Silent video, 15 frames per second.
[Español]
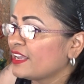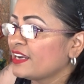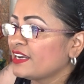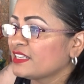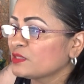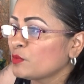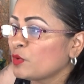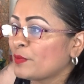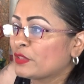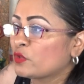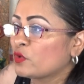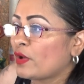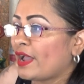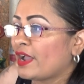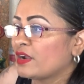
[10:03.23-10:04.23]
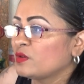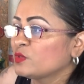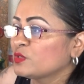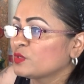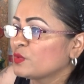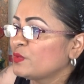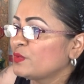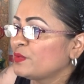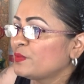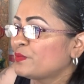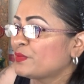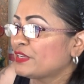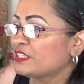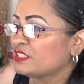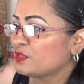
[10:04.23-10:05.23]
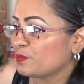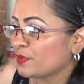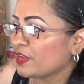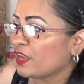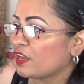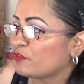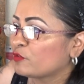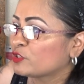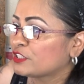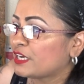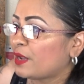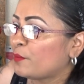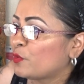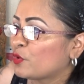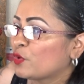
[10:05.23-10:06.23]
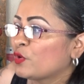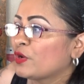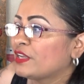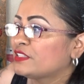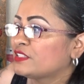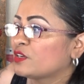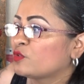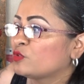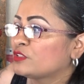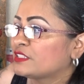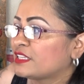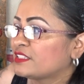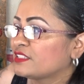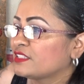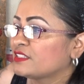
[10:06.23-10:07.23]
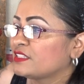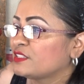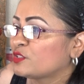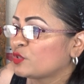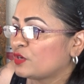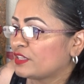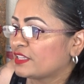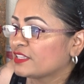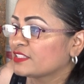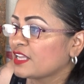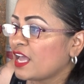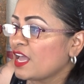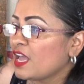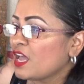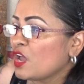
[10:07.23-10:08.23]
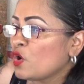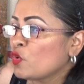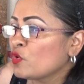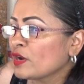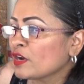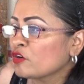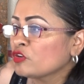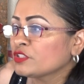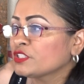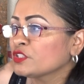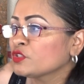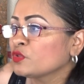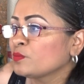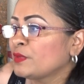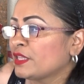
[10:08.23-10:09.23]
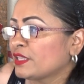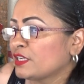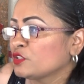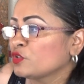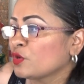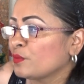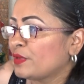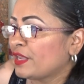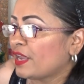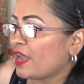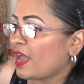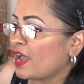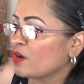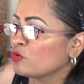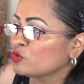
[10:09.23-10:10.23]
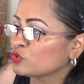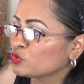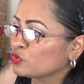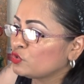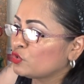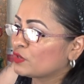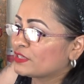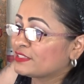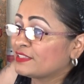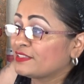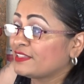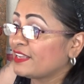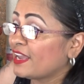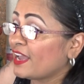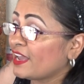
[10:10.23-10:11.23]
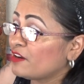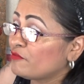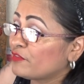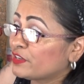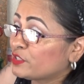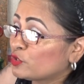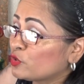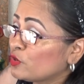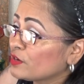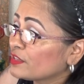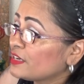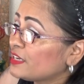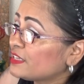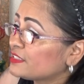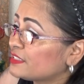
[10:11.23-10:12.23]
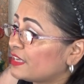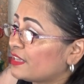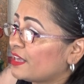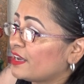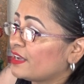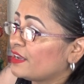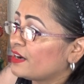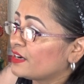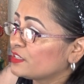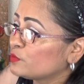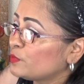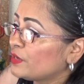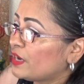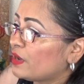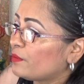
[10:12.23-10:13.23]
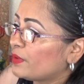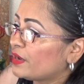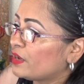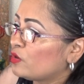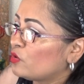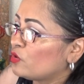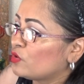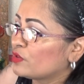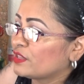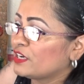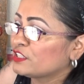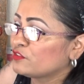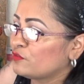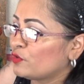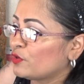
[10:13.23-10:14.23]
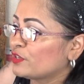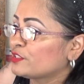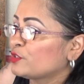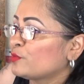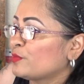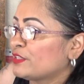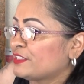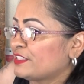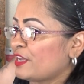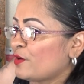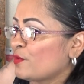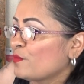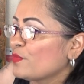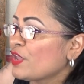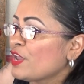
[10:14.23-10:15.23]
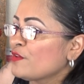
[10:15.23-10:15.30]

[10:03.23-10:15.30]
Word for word: En ese momento, Angus, un príncipe elfo, se enamoró en circunstancias insólitas. Una noche, mientras dormía, Angus soñó que sentía el frescor de la seda, respiraba el olor de las flores de un manzano.